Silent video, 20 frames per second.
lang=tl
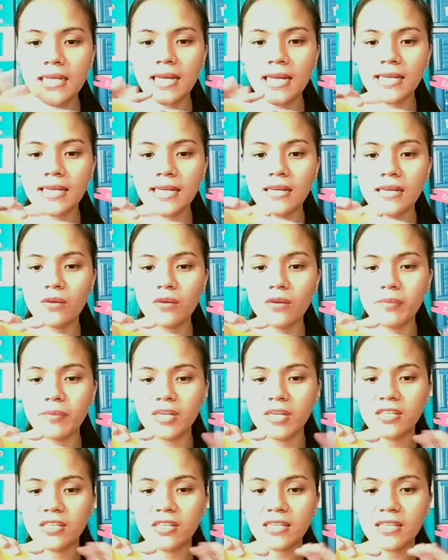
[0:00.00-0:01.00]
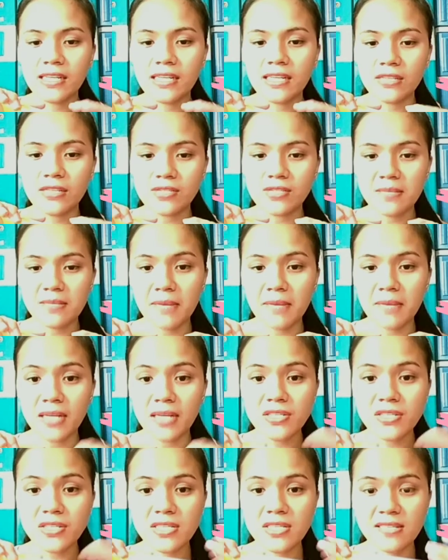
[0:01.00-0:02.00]
Lagi ako meron ng ganito sa
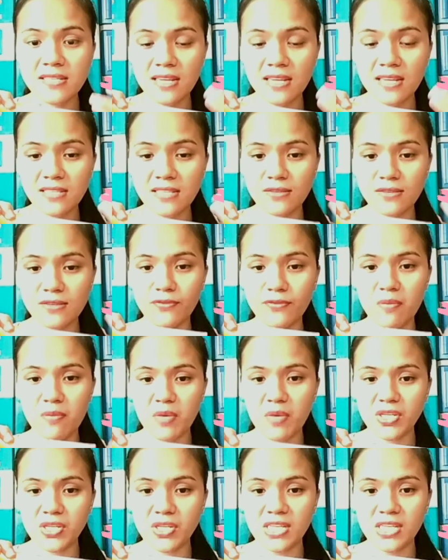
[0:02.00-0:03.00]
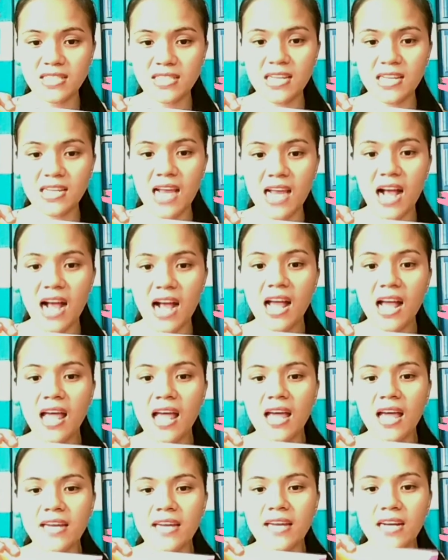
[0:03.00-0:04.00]
bag just in case of emergency lang
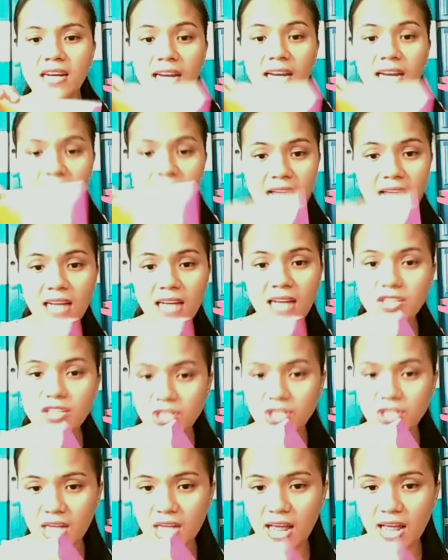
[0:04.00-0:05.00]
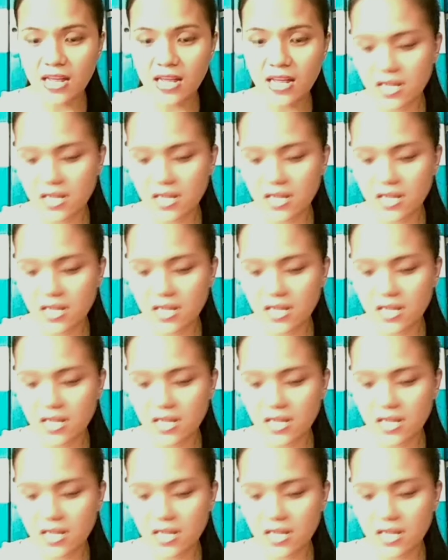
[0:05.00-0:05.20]
na kailangan siya.